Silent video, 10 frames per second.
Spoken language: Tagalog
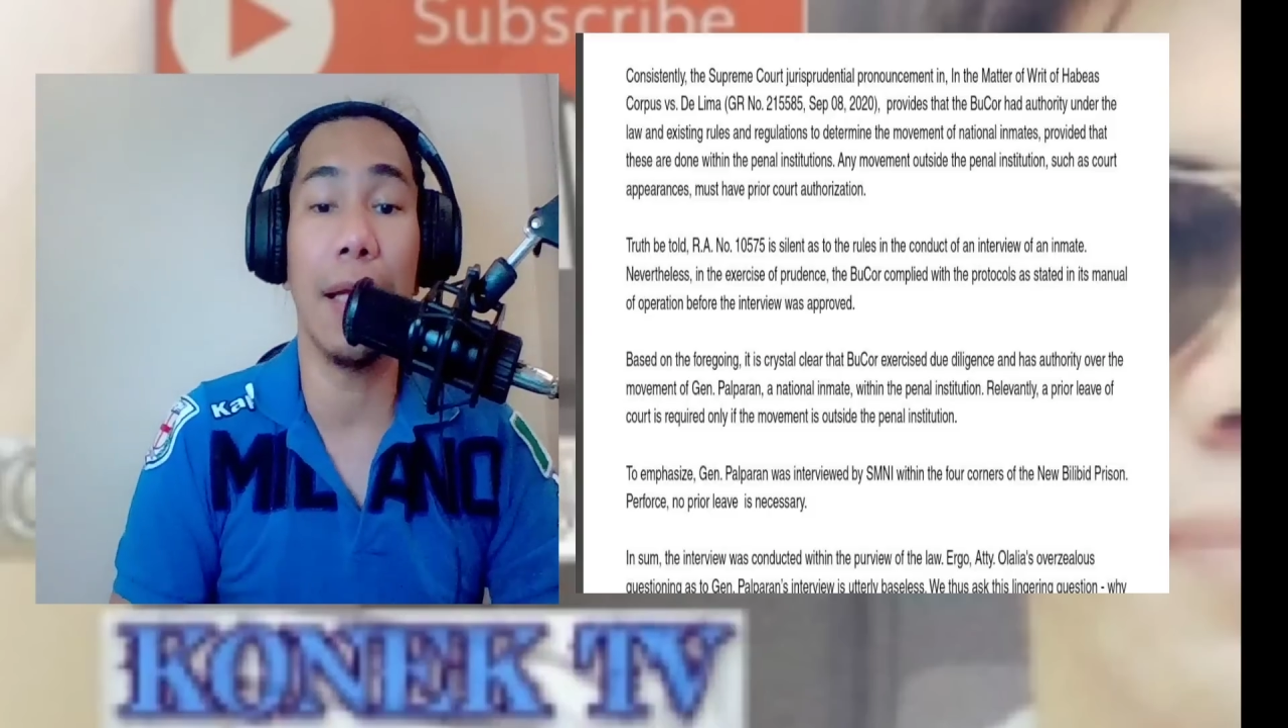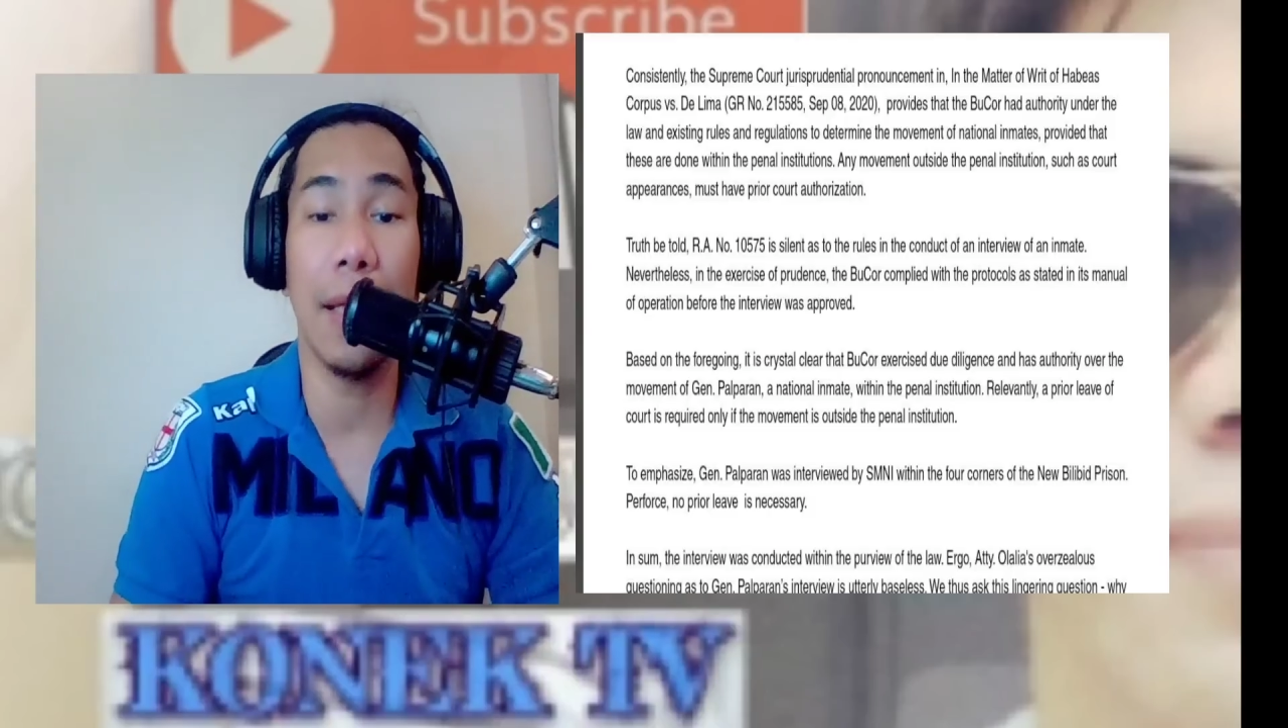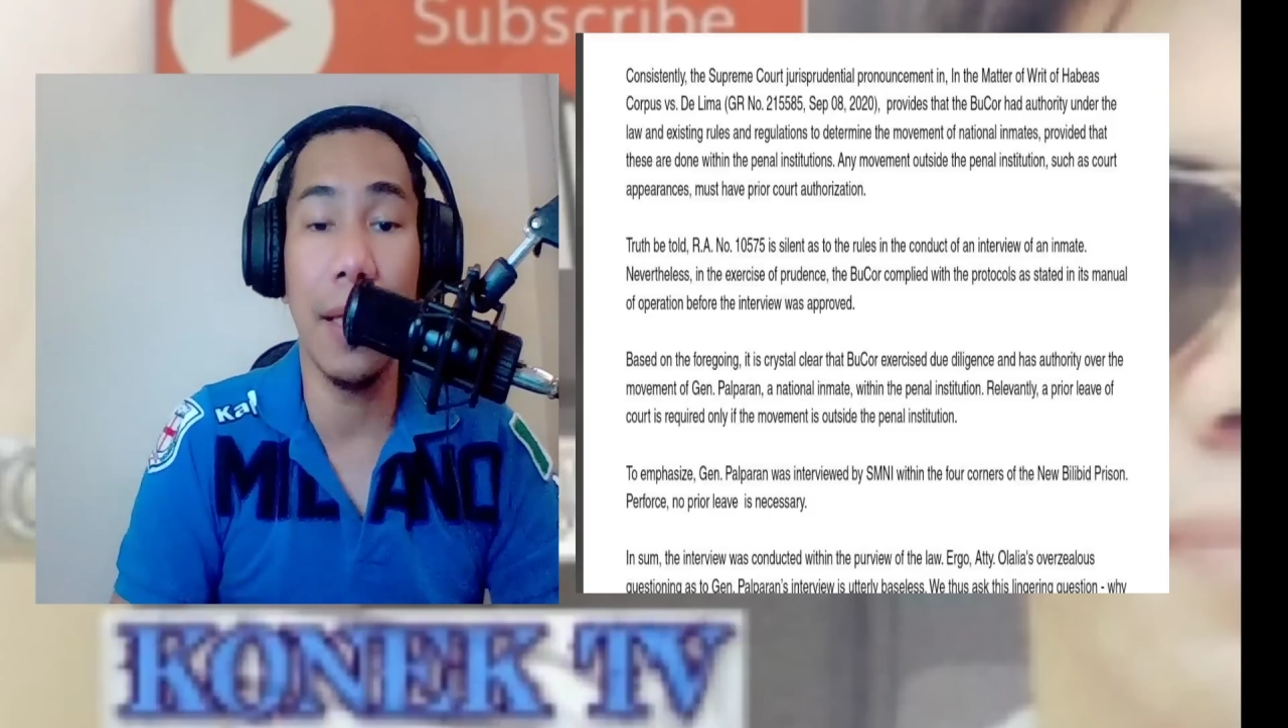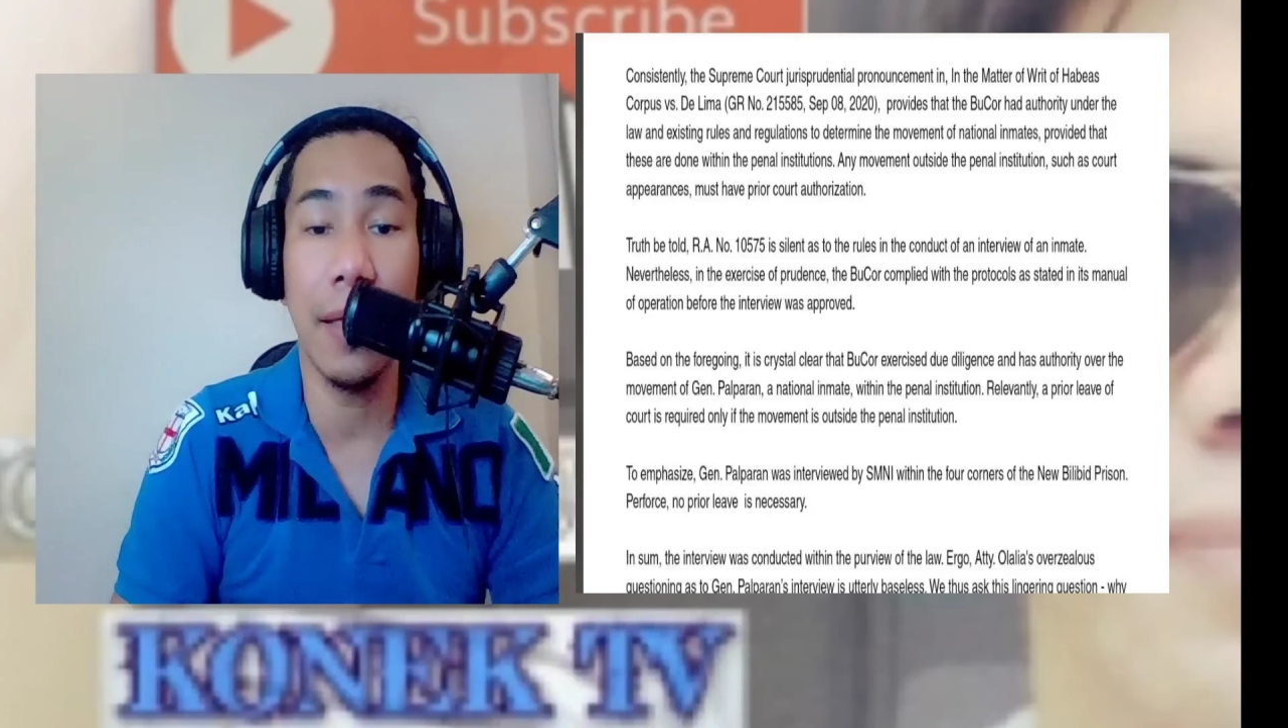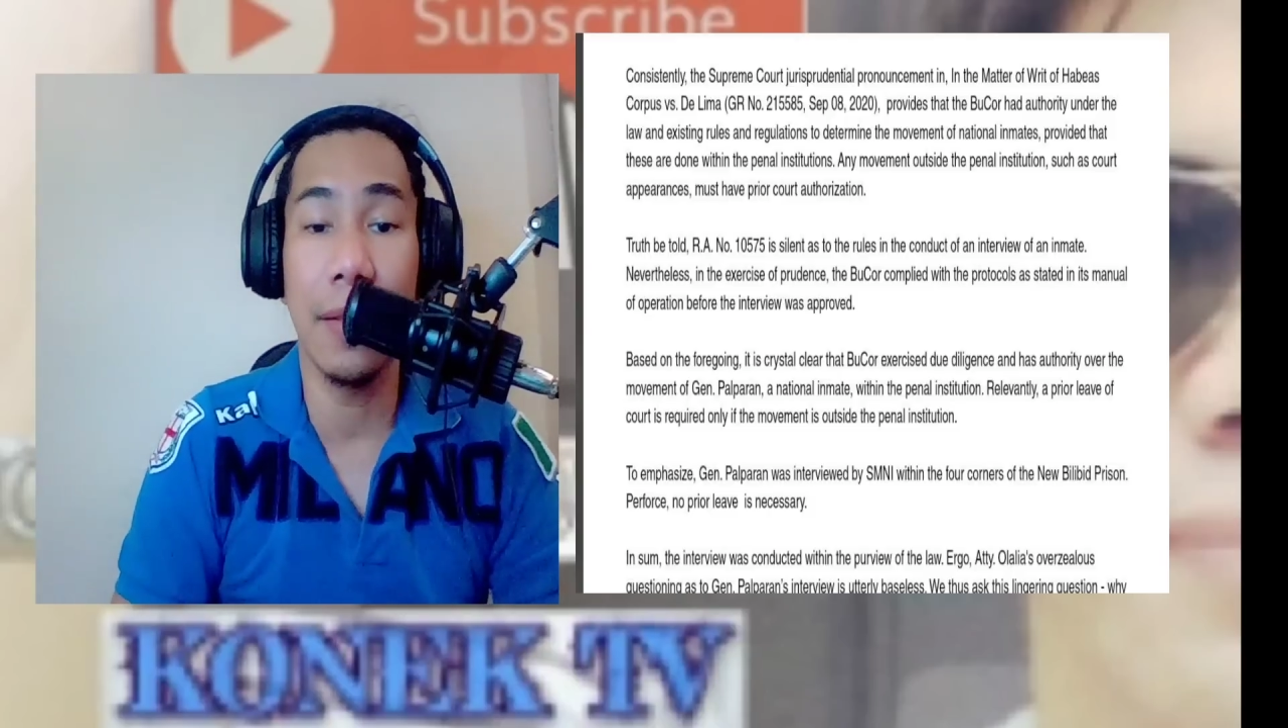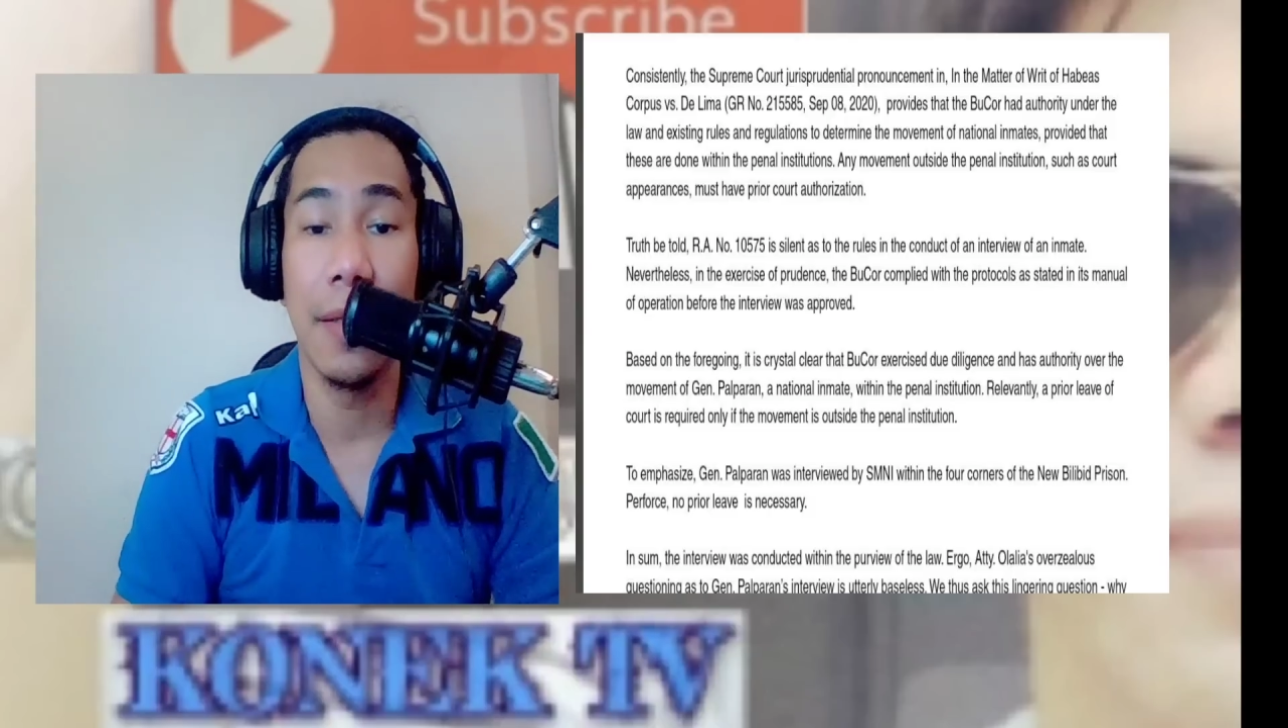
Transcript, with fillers: clear